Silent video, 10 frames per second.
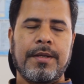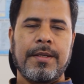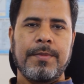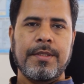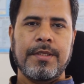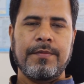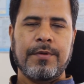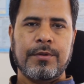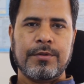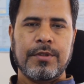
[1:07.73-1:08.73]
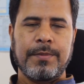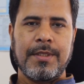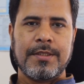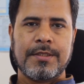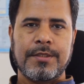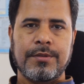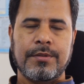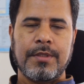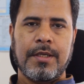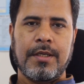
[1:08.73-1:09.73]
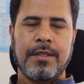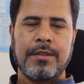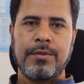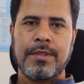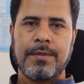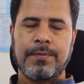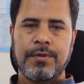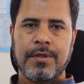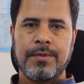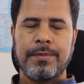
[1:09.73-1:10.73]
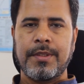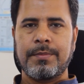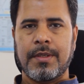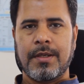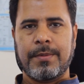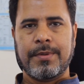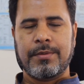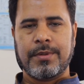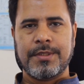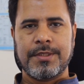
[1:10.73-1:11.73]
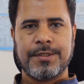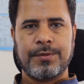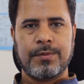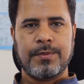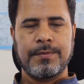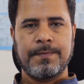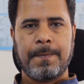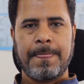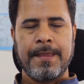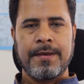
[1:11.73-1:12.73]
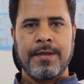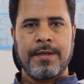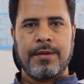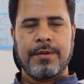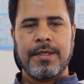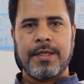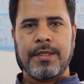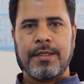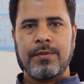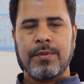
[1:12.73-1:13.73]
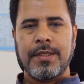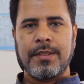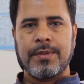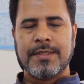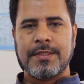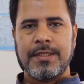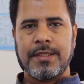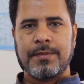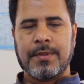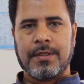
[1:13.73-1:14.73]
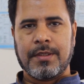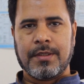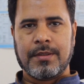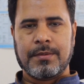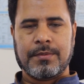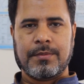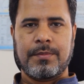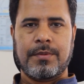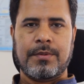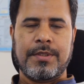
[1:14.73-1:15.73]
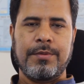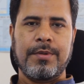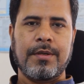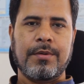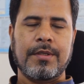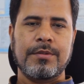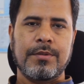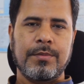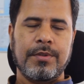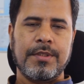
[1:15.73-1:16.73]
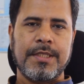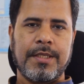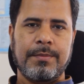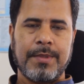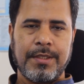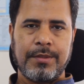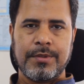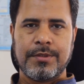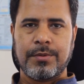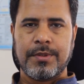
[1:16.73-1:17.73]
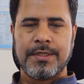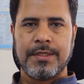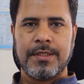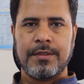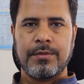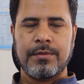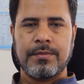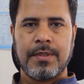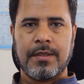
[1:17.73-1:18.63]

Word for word: আর এমনিতে ফটোশপ ইলাস্ট্রেটর দুইটা প্রোগ্রামও আমি কভার করার চেষ্টা করব অনেকে ইউআই ইউএক্স নিয়ে টিউটোরিয়াল করার জন্য বলেছিলেন বা রিকোয়েস্ট করেছেন কিন্তু